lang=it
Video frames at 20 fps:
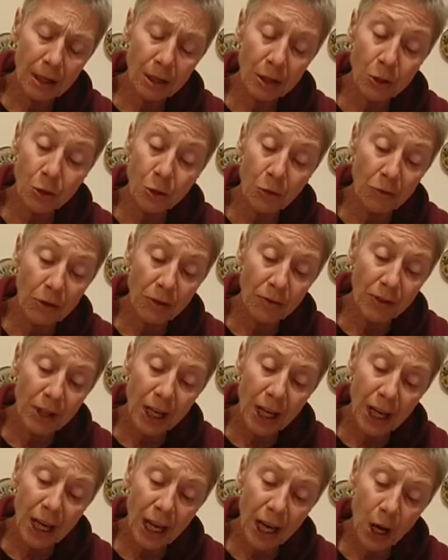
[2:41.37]

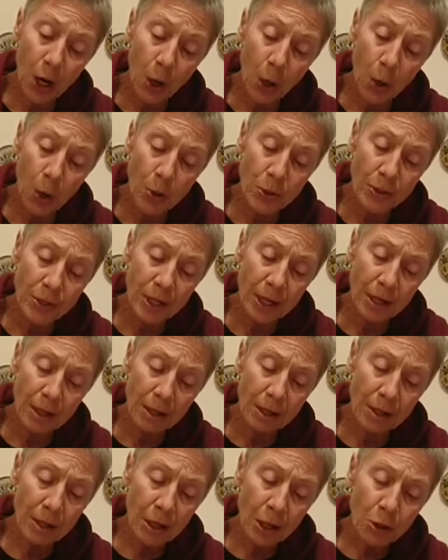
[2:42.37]
Dovevi che cosa?
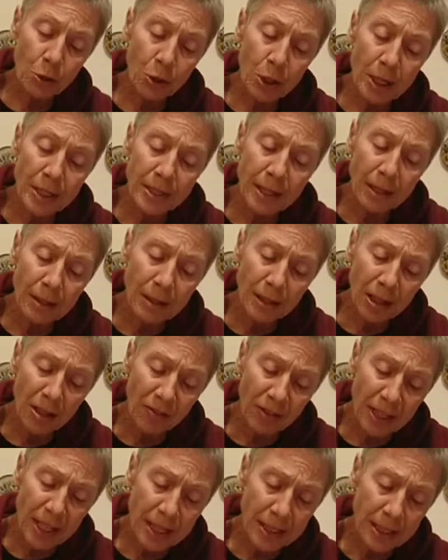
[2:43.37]
Non ne
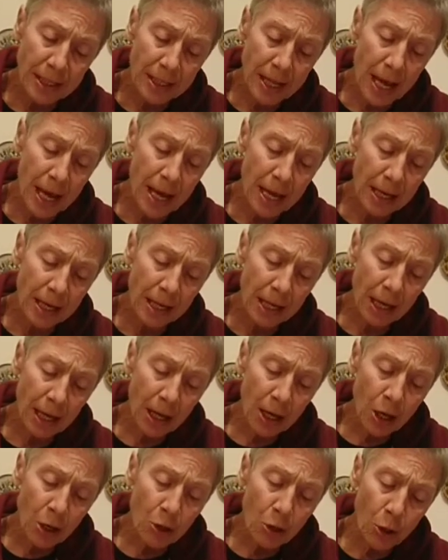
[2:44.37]
sentivi desideri,
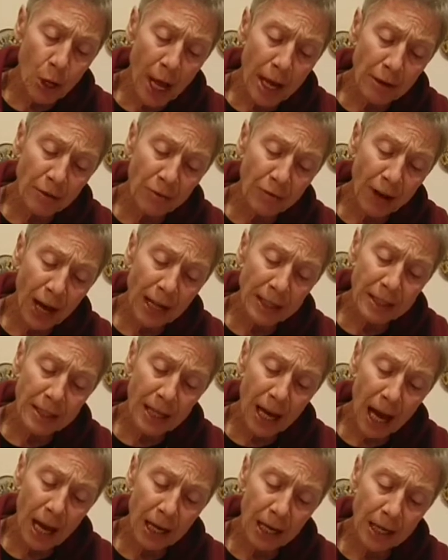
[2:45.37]
non eri
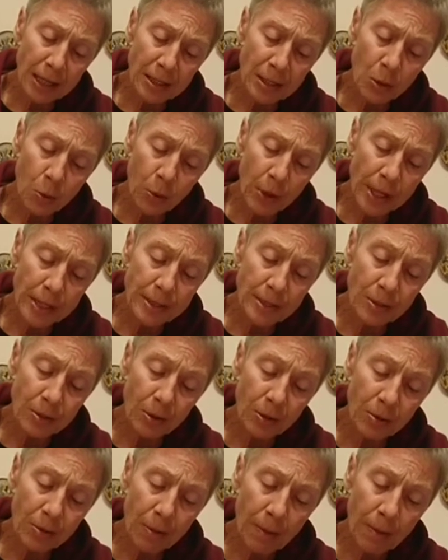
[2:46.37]
fatta anche di questo.